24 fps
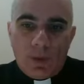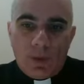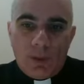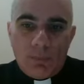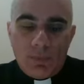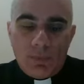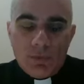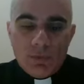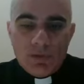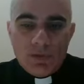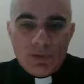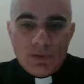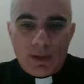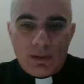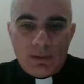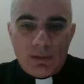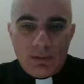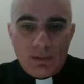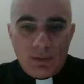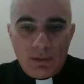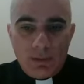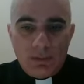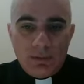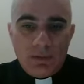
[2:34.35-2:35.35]

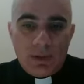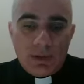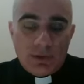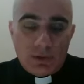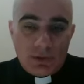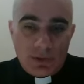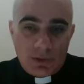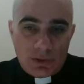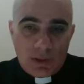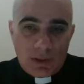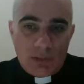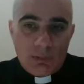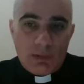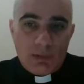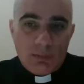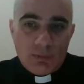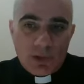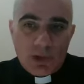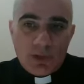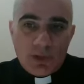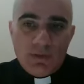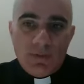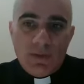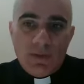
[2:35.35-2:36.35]
podstawy, znaczy cała
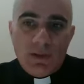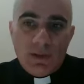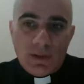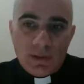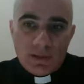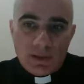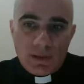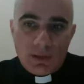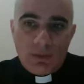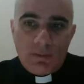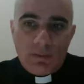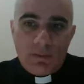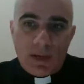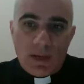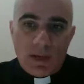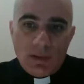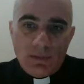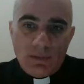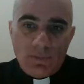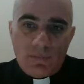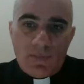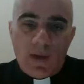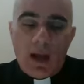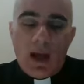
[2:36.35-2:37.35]
msza święta zachowała
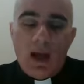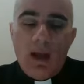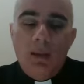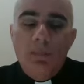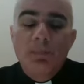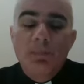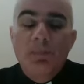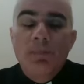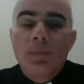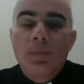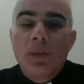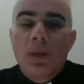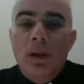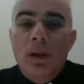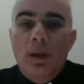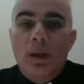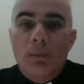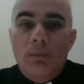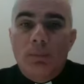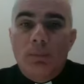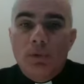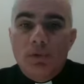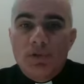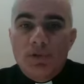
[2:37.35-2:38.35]
dwa
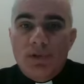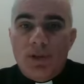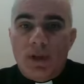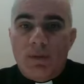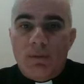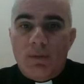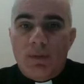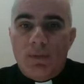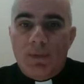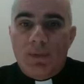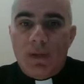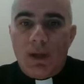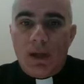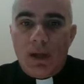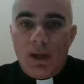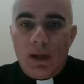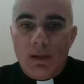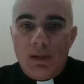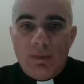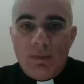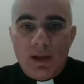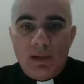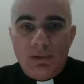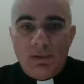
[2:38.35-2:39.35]
podstawowe
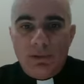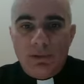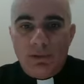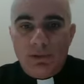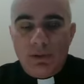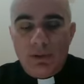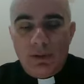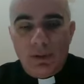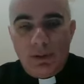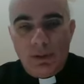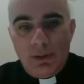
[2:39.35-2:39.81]
elementy.